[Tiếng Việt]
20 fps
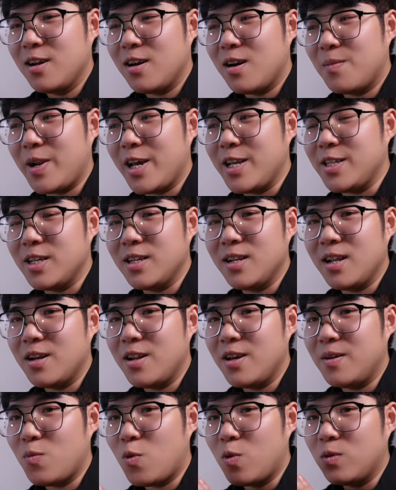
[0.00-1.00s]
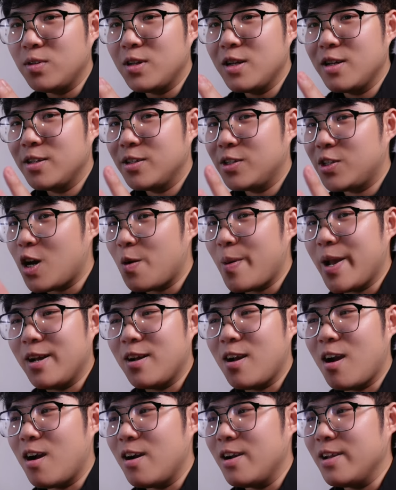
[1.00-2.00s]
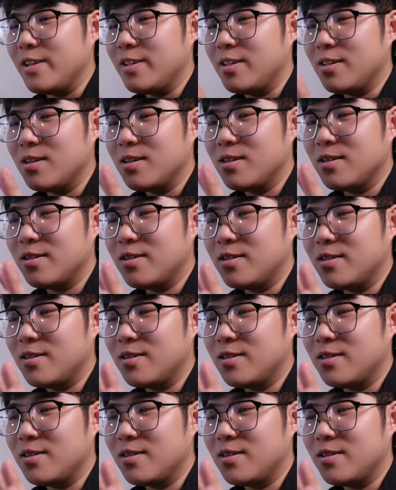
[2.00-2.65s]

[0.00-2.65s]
hôm nay chỉ là để muốn cho bạn coi uh,